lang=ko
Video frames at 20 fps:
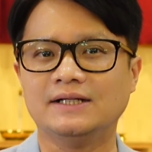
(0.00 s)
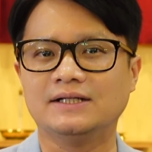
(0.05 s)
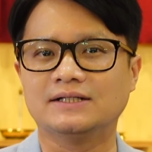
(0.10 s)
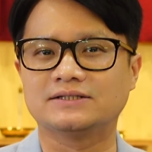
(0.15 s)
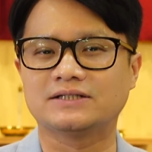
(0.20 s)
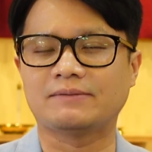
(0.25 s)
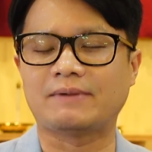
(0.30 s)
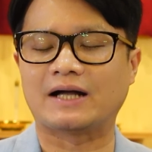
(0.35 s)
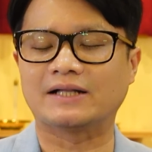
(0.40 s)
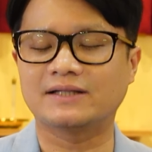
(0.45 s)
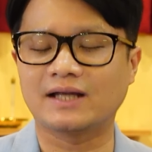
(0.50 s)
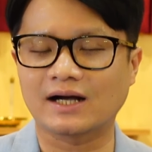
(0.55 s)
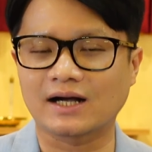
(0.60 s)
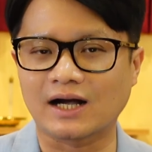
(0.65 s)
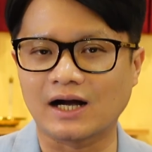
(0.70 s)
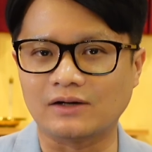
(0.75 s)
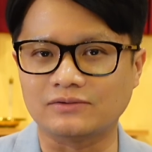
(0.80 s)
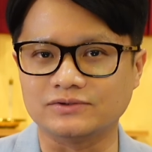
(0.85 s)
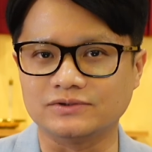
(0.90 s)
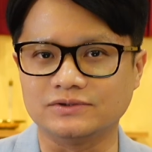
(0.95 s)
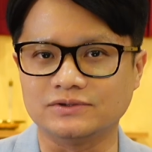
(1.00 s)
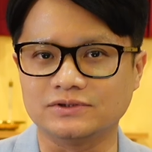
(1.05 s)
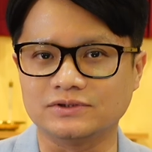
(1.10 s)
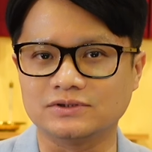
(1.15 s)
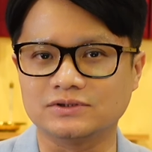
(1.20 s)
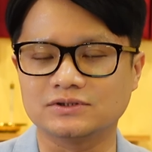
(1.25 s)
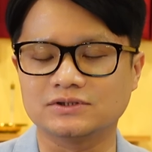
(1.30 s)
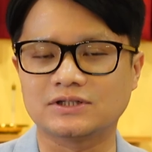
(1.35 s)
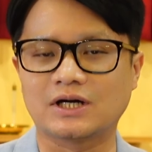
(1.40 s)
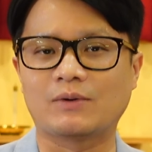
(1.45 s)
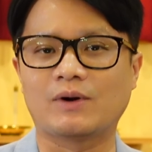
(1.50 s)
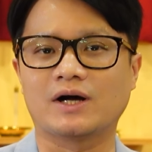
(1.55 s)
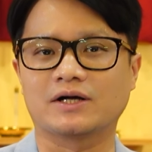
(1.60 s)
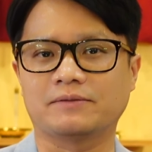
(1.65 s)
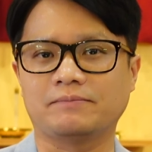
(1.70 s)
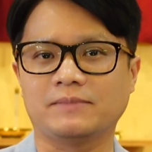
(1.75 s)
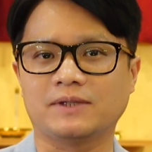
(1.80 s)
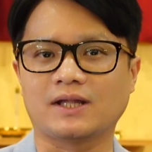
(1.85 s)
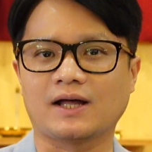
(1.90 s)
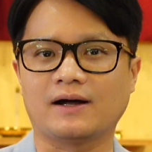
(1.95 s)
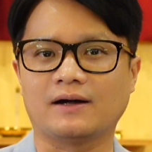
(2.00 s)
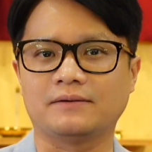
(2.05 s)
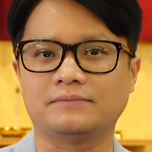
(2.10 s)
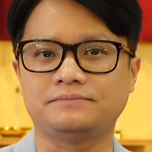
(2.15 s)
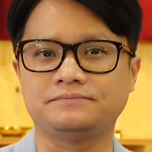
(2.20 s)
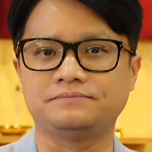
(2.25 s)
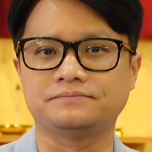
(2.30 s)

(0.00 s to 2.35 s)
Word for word: 참 안타까운 상황입니다.